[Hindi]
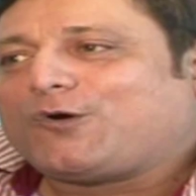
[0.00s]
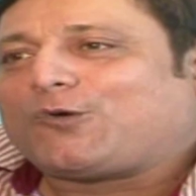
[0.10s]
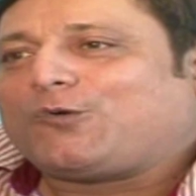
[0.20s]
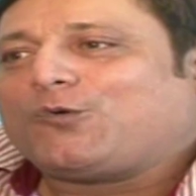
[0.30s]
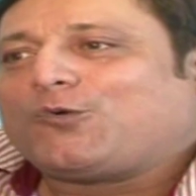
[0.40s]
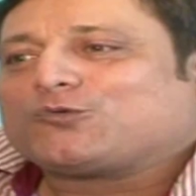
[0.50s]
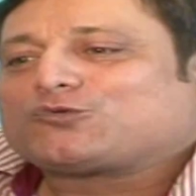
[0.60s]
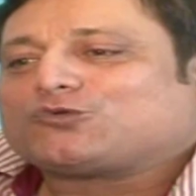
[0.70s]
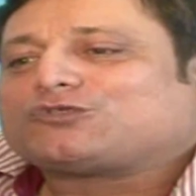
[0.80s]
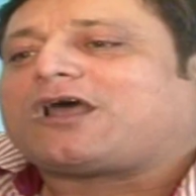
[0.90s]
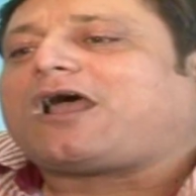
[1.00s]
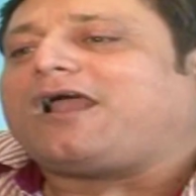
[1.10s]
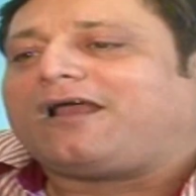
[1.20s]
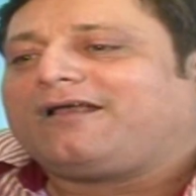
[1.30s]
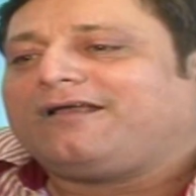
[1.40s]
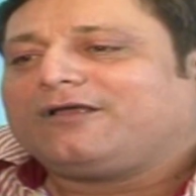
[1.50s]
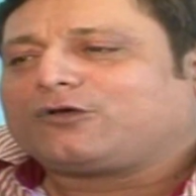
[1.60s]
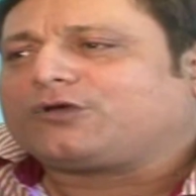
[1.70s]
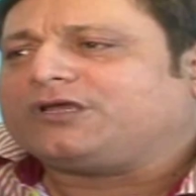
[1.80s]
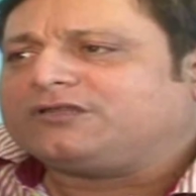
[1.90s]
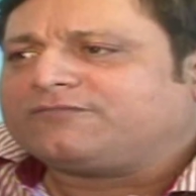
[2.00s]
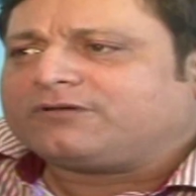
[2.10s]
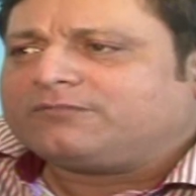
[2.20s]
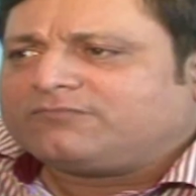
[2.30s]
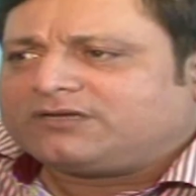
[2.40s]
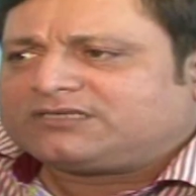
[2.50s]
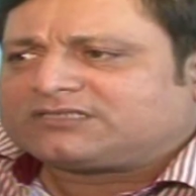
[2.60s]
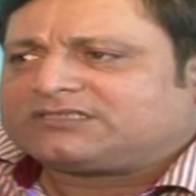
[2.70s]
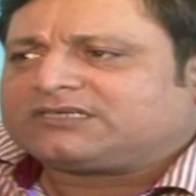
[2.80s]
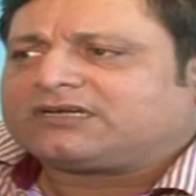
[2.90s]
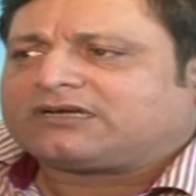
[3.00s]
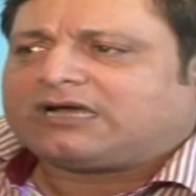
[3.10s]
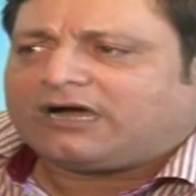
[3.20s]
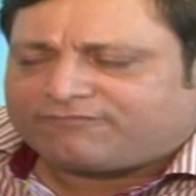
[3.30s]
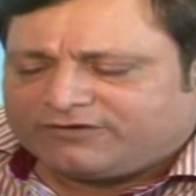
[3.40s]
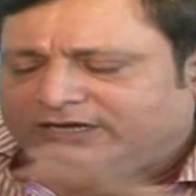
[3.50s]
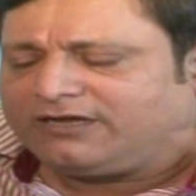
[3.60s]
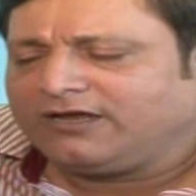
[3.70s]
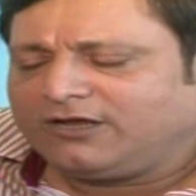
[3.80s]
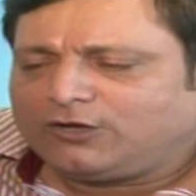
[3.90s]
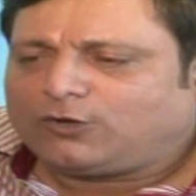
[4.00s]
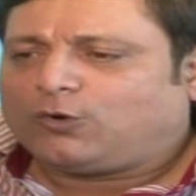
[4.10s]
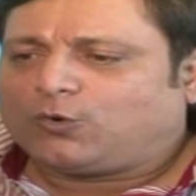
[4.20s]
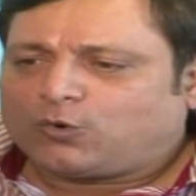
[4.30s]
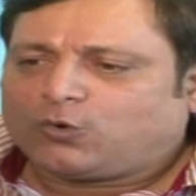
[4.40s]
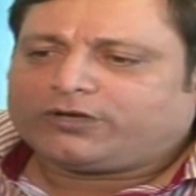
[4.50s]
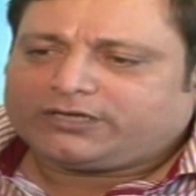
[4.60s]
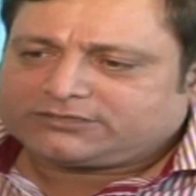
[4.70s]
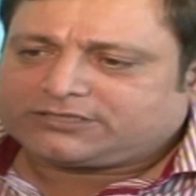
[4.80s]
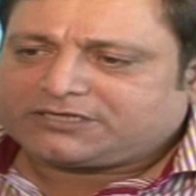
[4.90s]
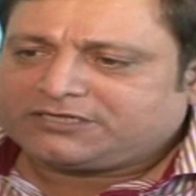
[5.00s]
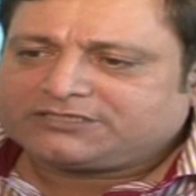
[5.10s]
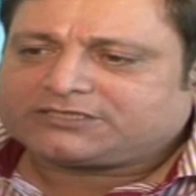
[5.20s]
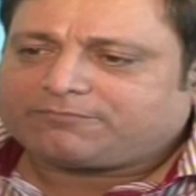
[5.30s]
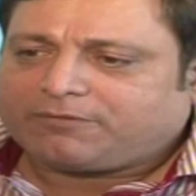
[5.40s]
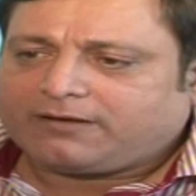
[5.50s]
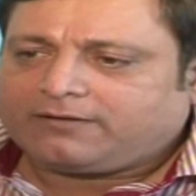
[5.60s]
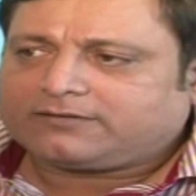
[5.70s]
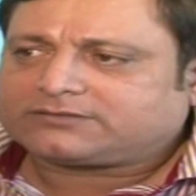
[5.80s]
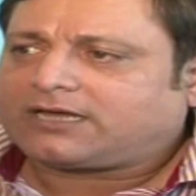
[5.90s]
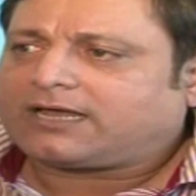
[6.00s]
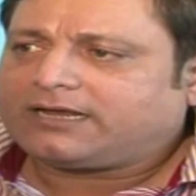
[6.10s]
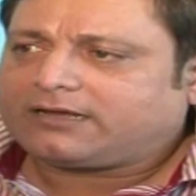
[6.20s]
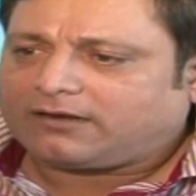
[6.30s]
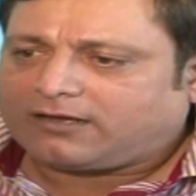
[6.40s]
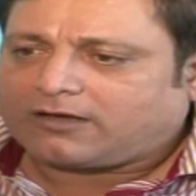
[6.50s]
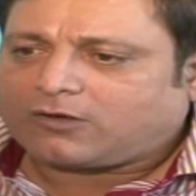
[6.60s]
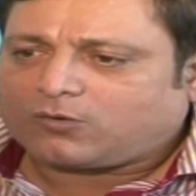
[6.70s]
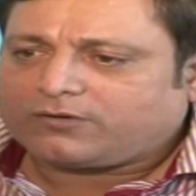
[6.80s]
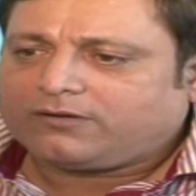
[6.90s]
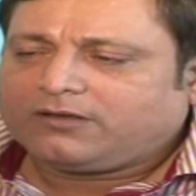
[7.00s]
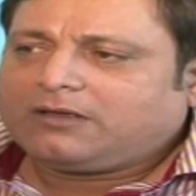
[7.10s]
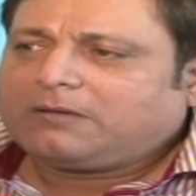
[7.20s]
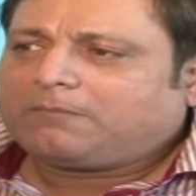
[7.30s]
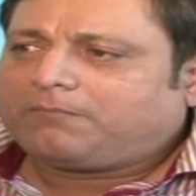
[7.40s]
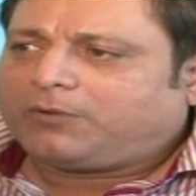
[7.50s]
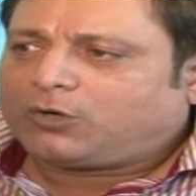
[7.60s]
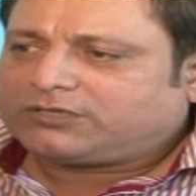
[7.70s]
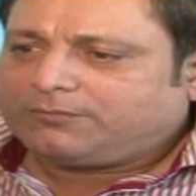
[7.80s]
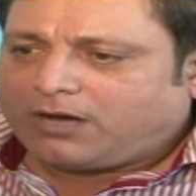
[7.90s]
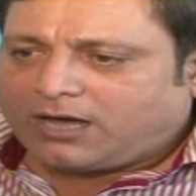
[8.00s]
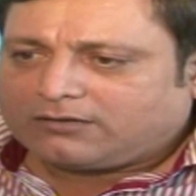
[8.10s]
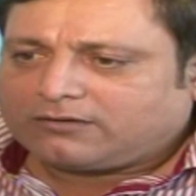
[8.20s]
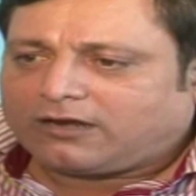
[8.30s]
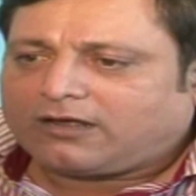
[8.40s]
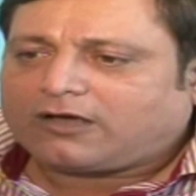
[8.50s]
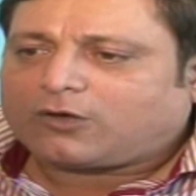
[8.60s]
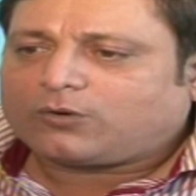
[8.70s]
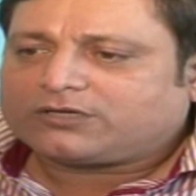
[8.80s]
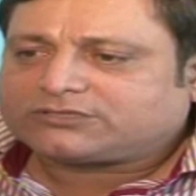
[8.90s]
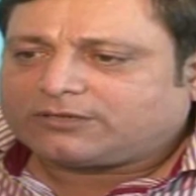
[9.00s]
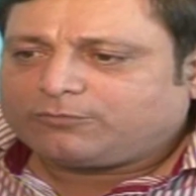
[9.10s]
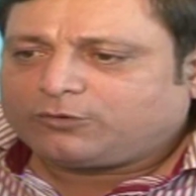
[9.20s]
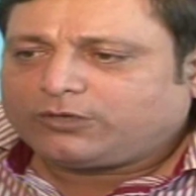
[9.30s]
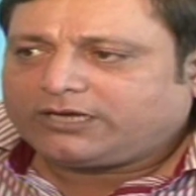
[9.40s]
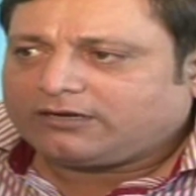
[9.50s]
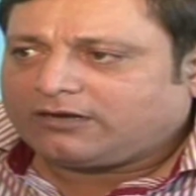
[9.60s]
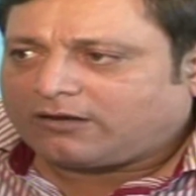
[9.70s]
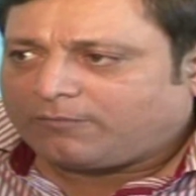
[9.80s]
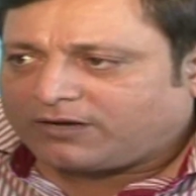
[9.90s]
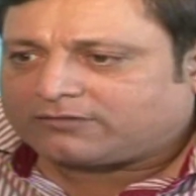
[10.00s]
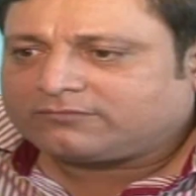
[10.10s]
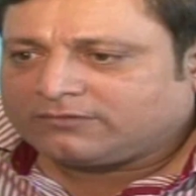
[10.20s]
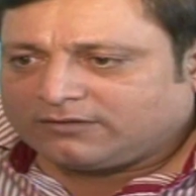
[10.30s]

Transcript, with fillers: और लोग उसको सराहें क्योंकि हिंदी फिल्म इंडस्ट्री के काफ़ी लोगों ने इसकी रिलीज़ के पहले सारे कलाकारों ने बहुत ही महान कलाकारों ने सब ने लगभग